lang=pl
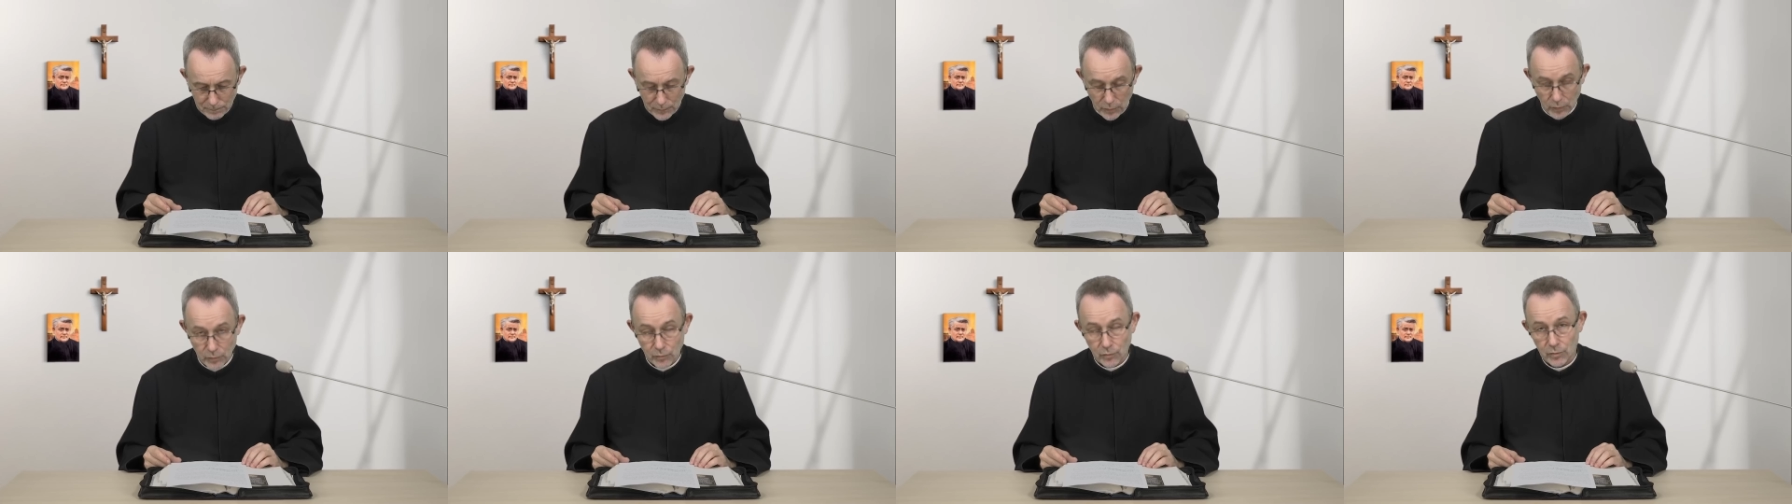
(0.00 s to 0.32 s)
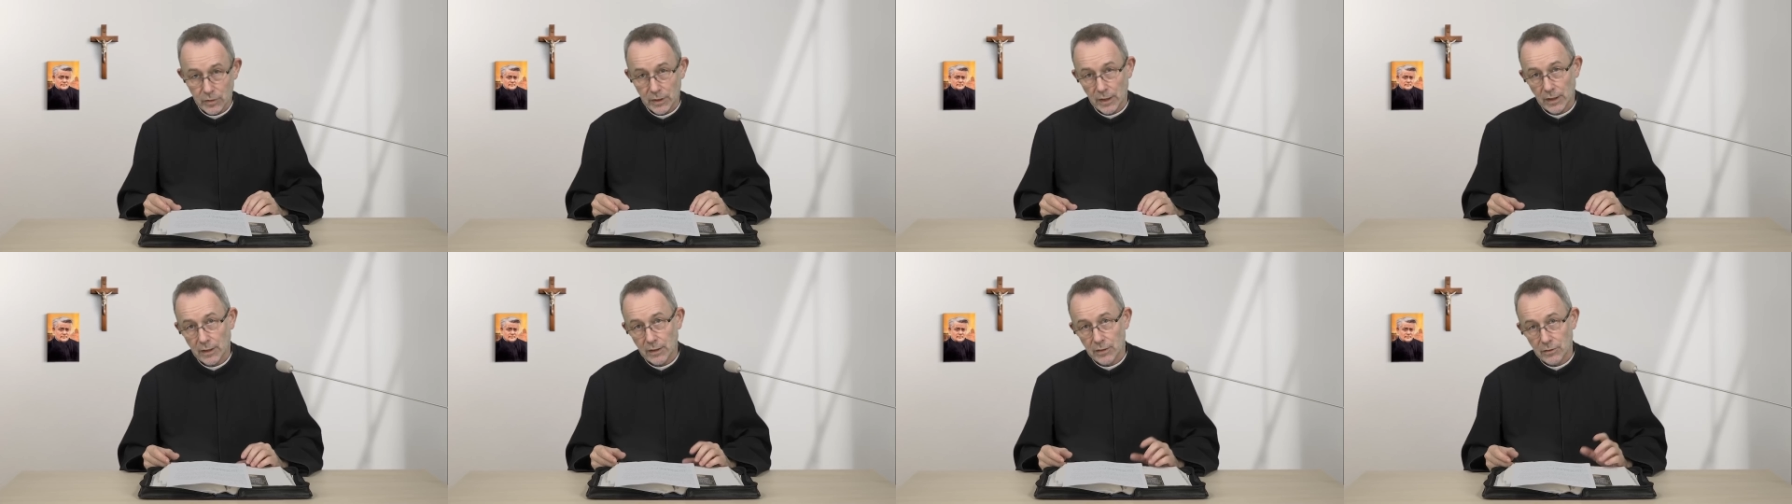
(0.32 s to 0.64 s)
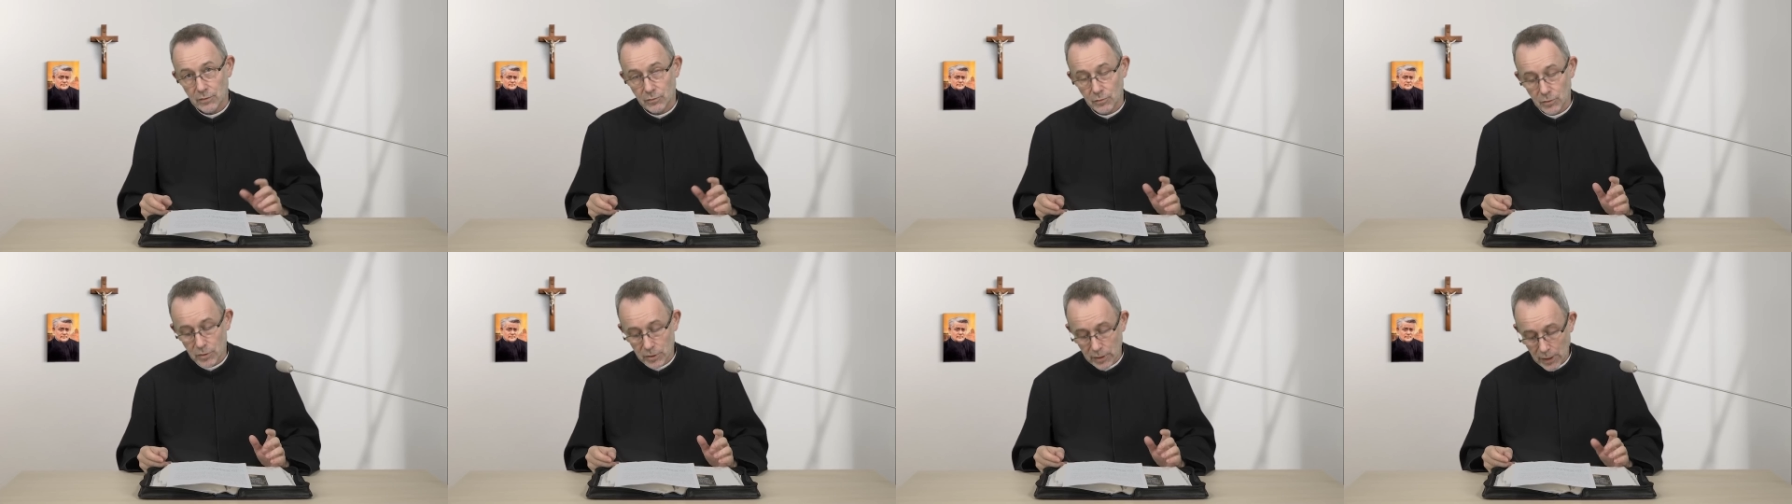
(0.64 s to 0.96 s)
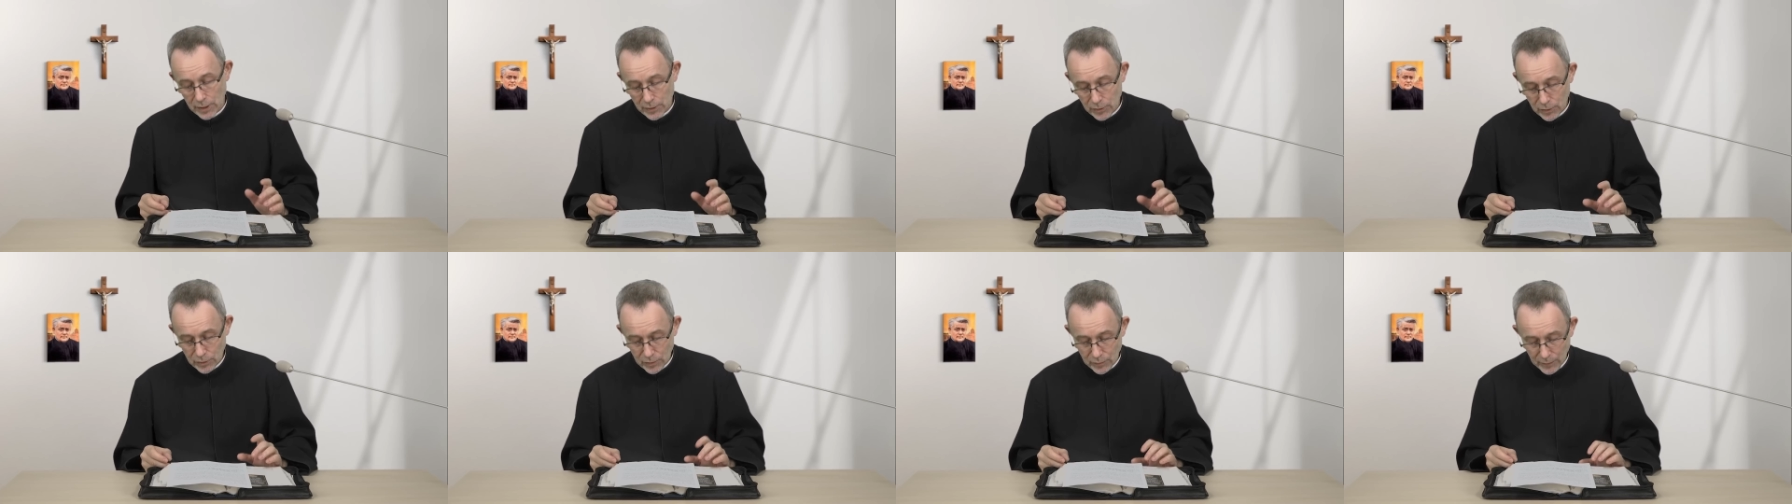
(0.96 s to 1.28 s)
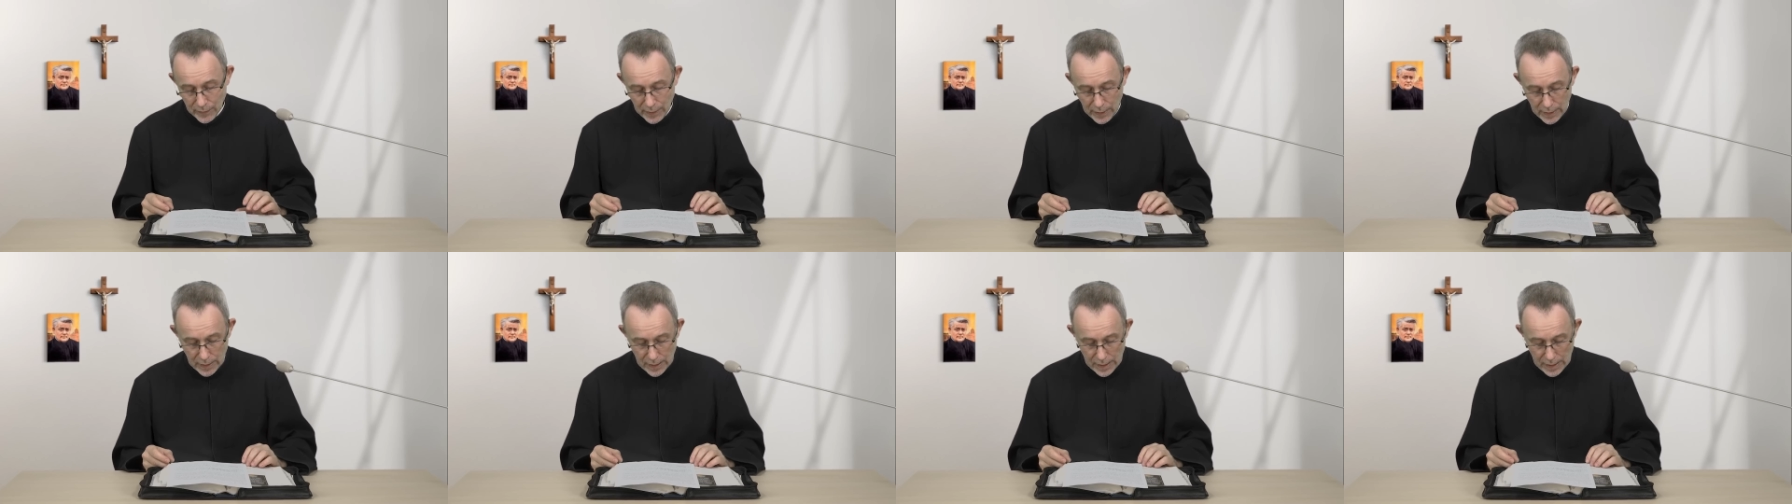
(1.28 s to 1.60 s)
Otóż, jak
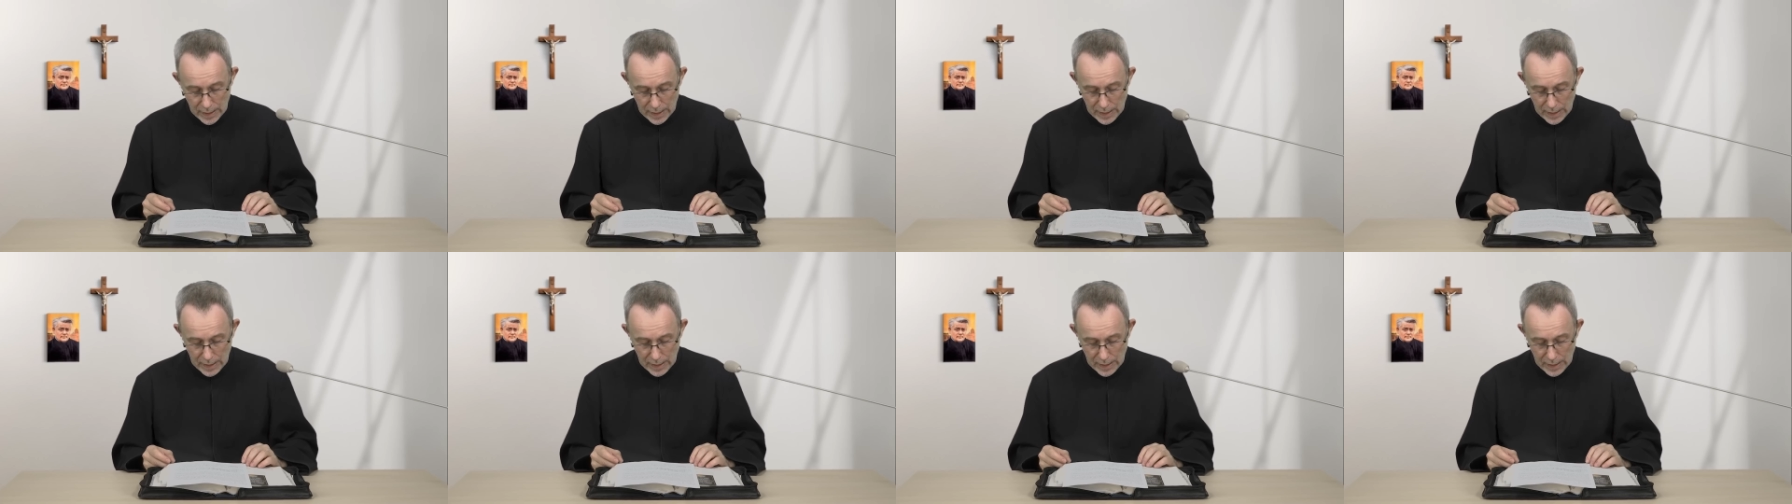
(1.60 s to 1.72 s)
słyszeliśmy,